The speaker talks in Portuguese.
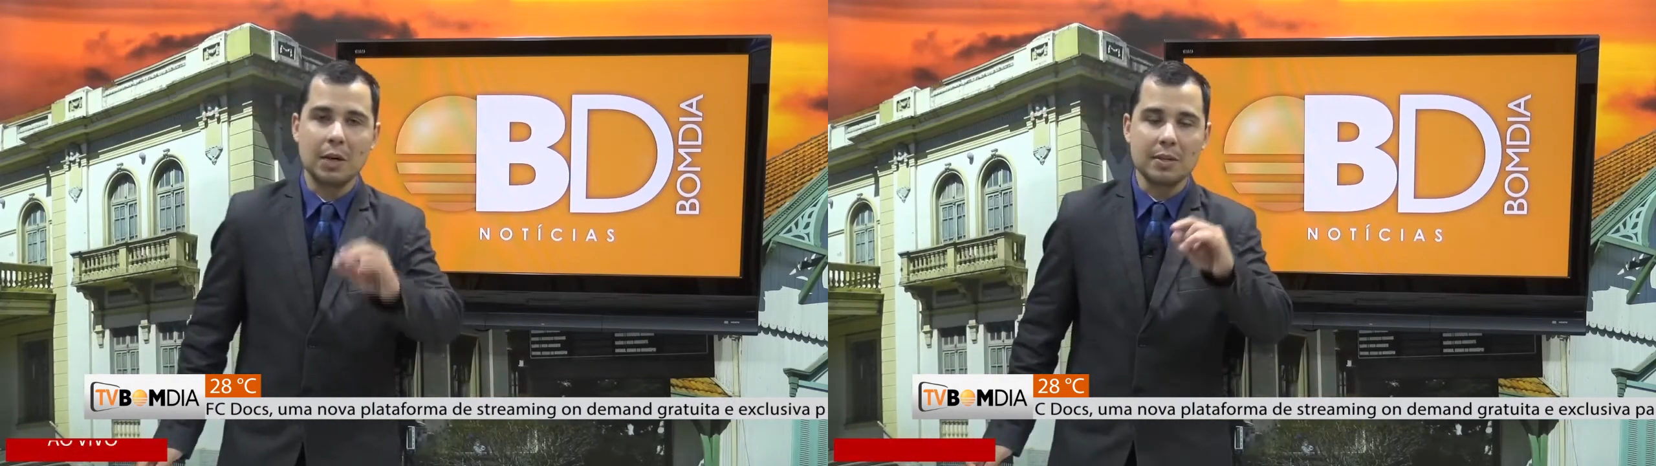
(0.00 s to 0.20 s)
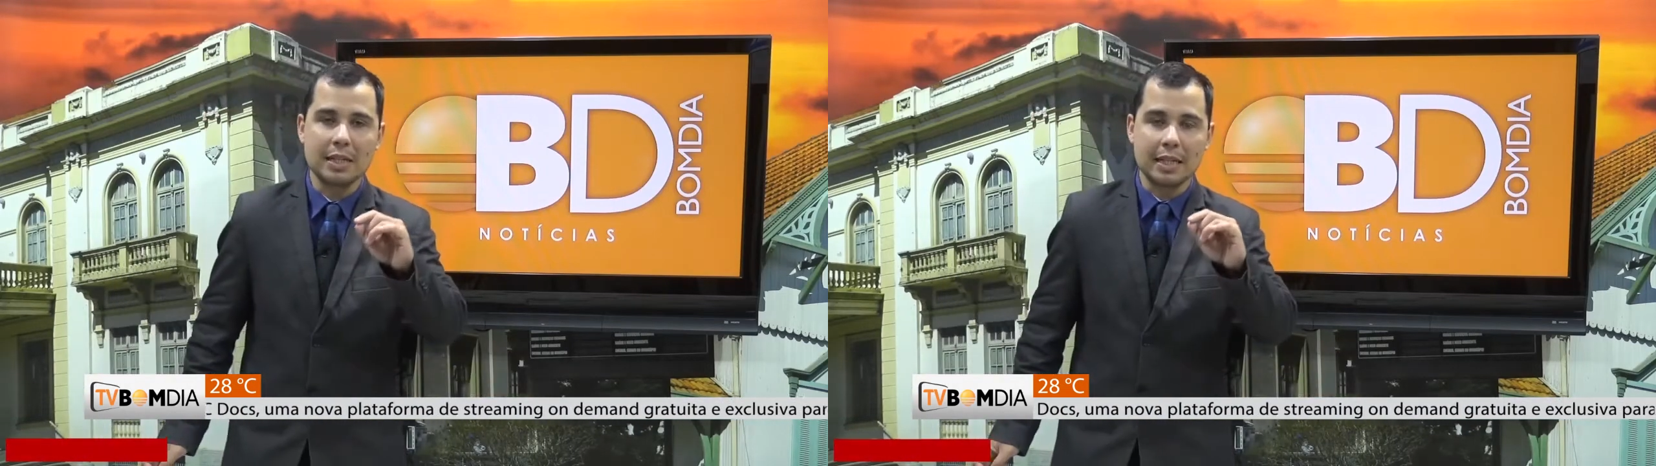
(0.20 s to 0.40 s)

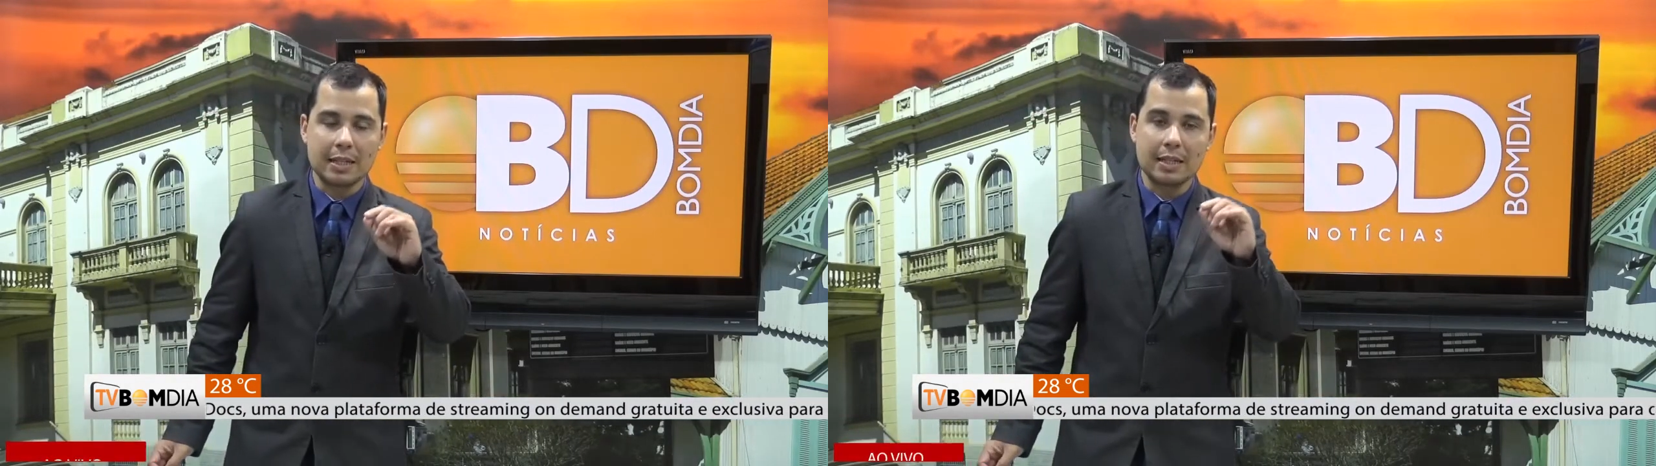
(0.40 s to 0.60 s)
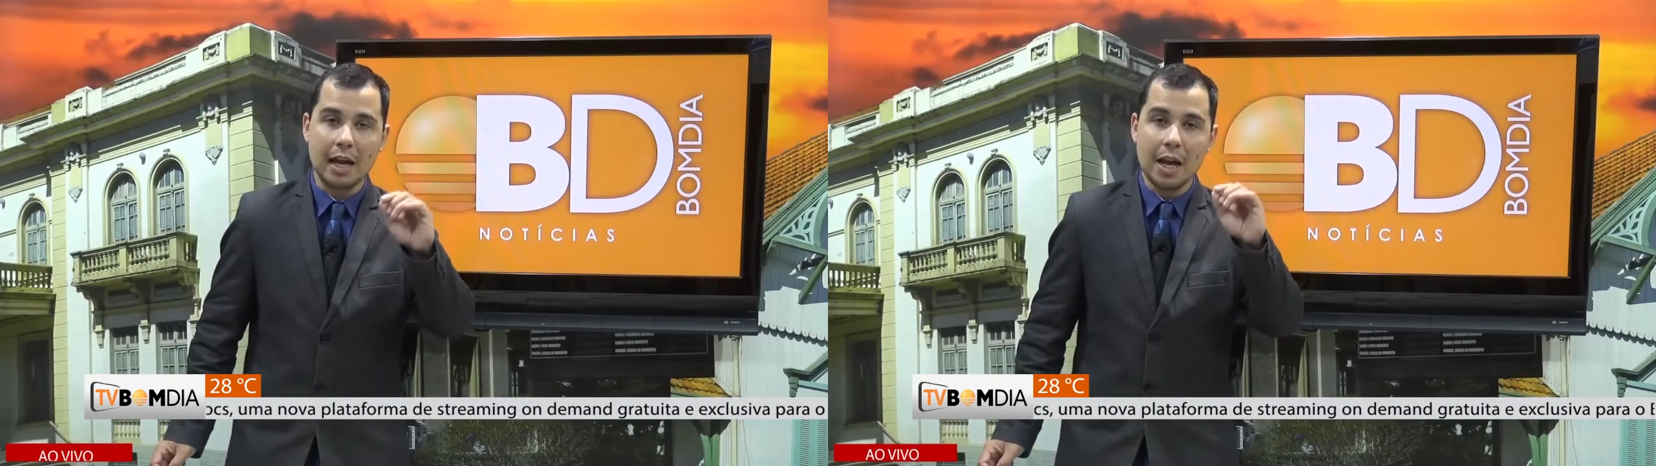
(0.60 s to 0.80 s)
Não
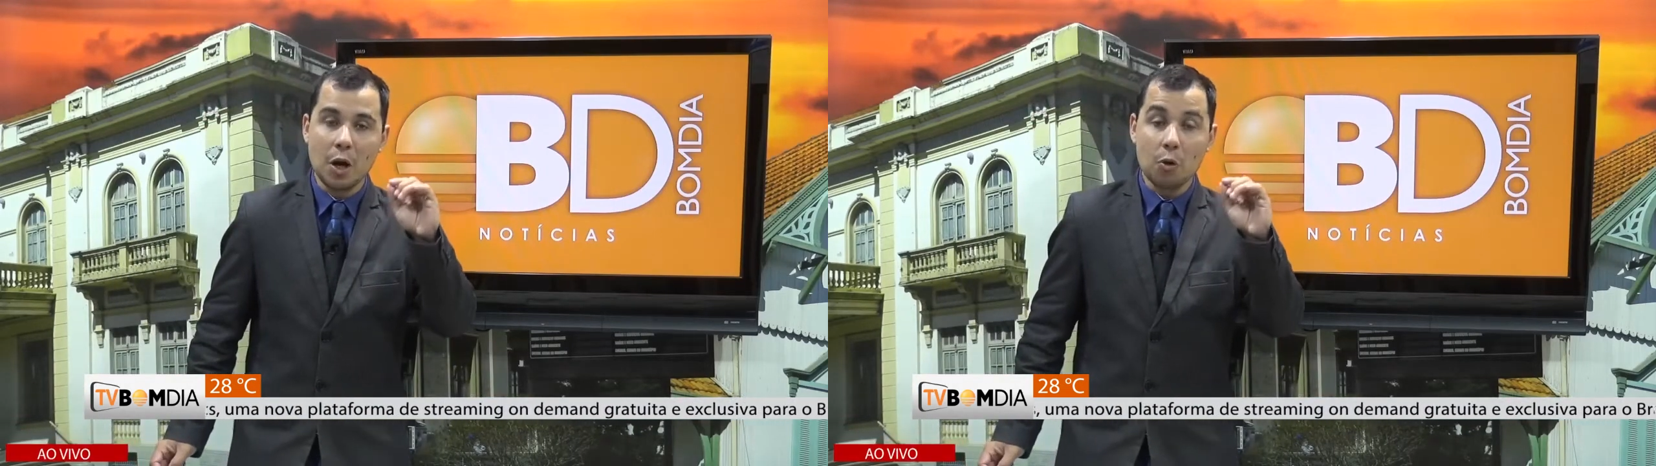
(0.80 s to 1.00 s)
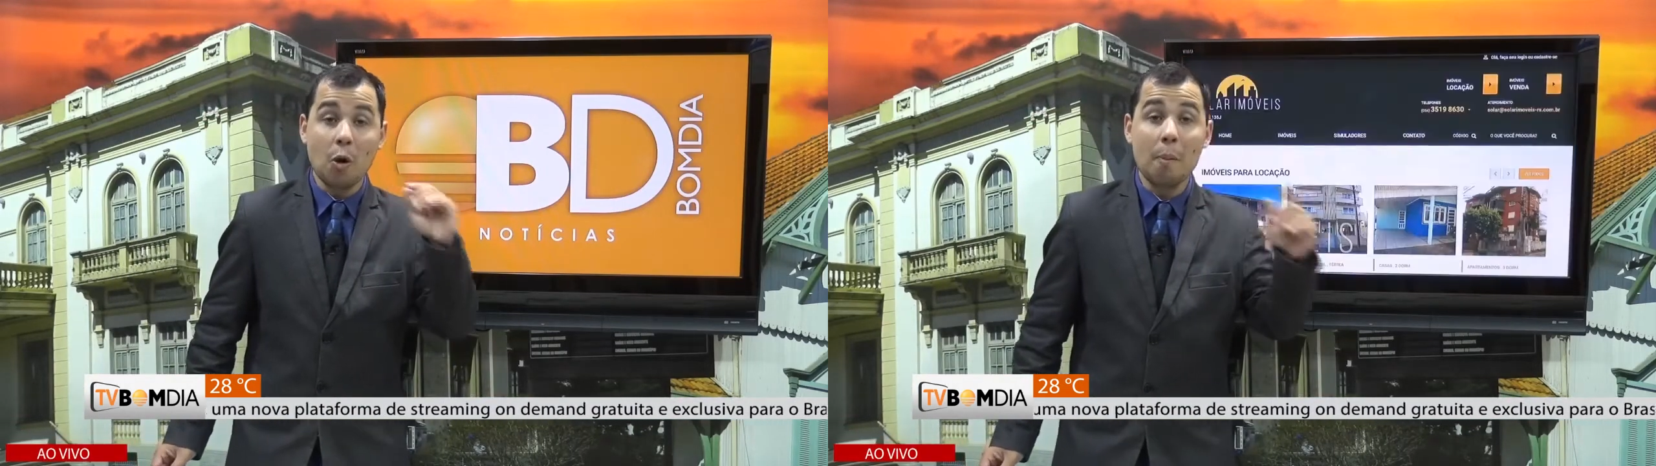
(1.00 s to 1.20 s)
esqueça,
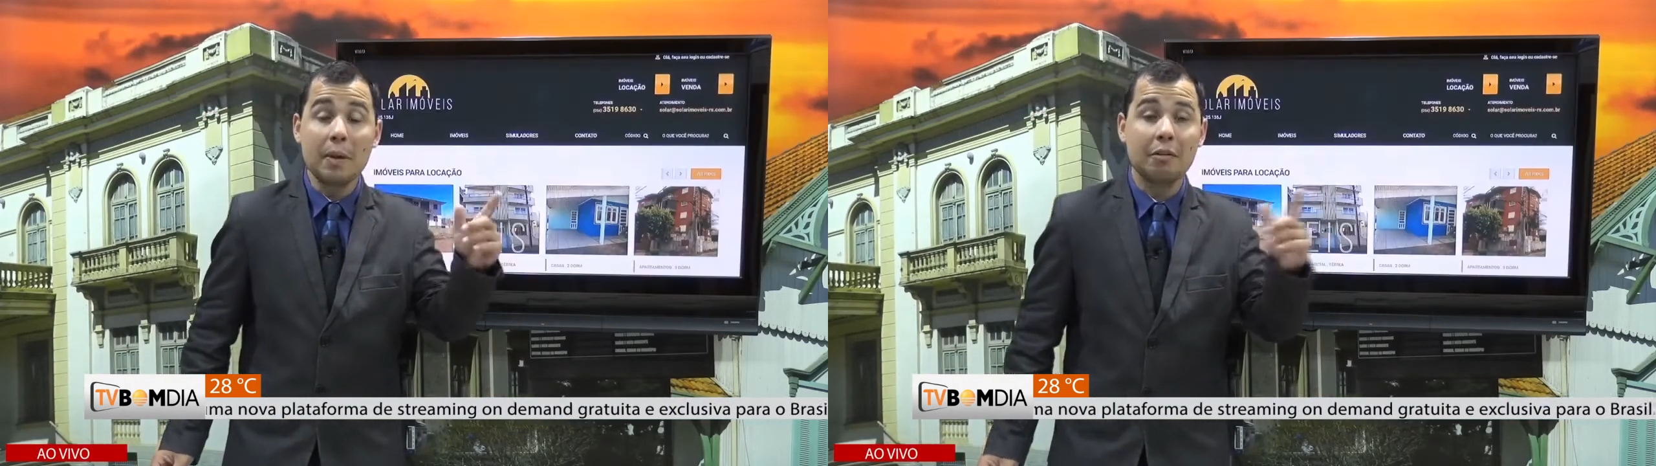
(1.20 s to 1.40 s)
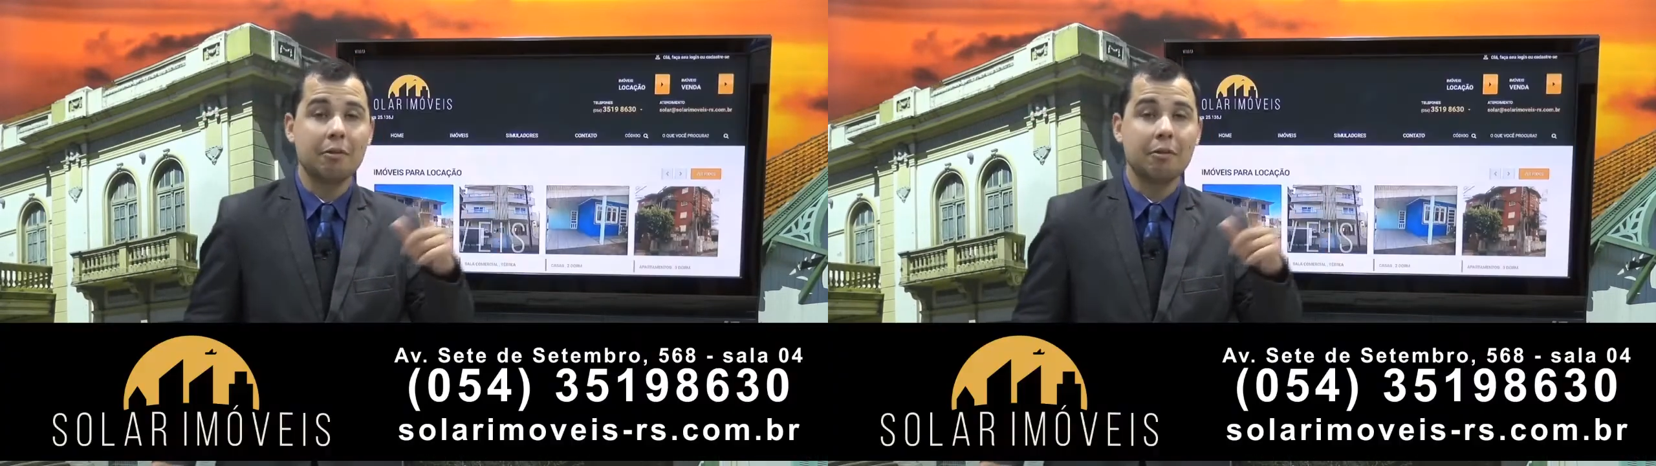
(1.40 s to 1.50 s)
compra,